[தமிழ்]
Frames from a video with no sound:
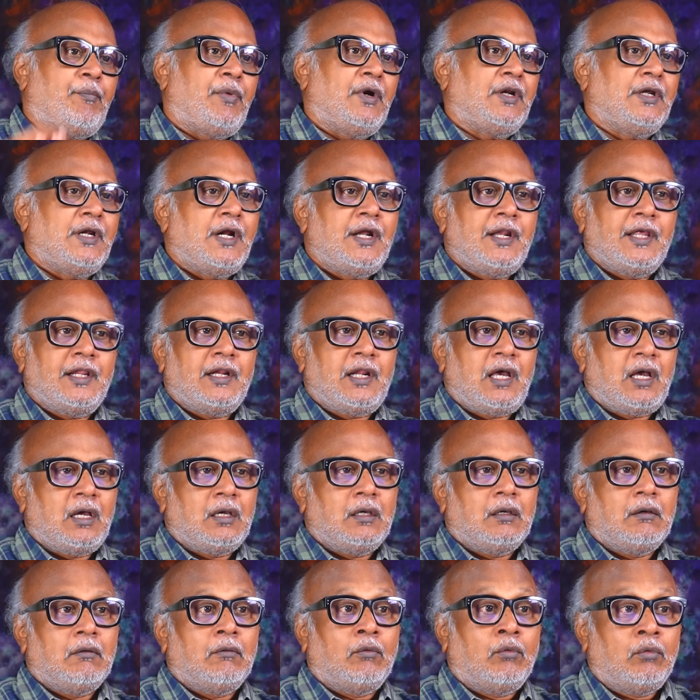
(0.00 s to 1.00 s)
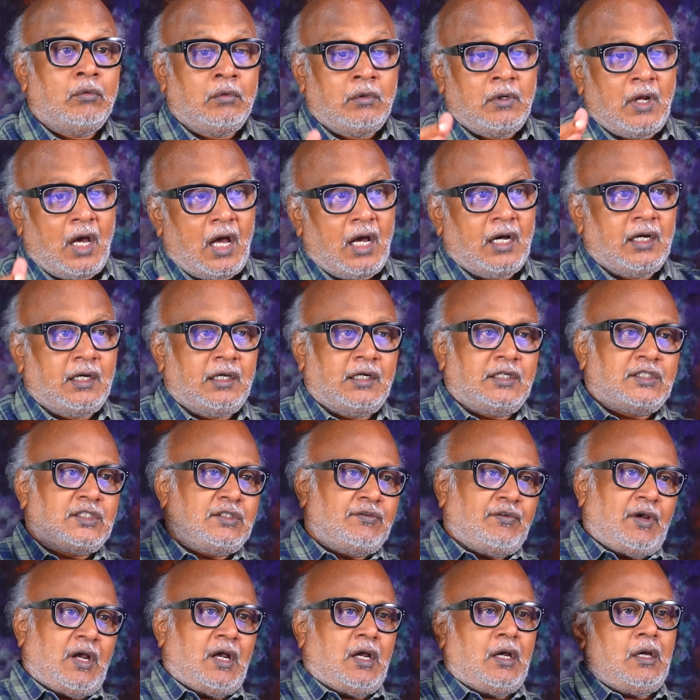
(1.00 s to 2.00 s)
எப்பன்னு கேட்டிங்கன்னா இன்னும்
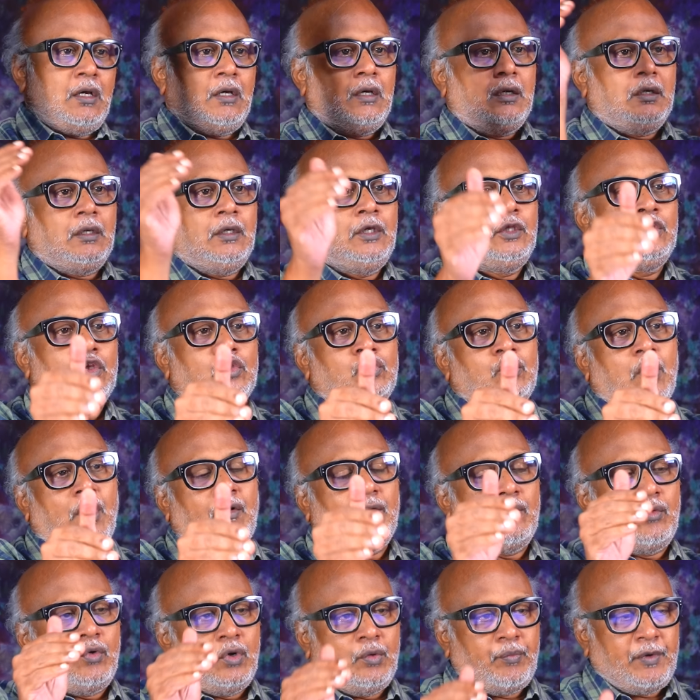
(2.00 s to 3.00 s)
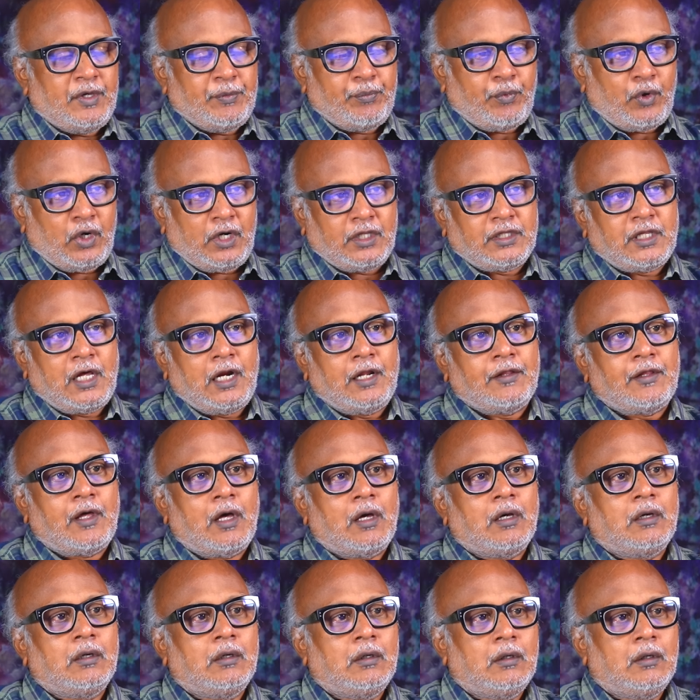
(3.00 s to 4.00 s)
அக்ரஸிவாக ஹிந்துத்துவாவை கொண்டு போய் போட்டதால தான்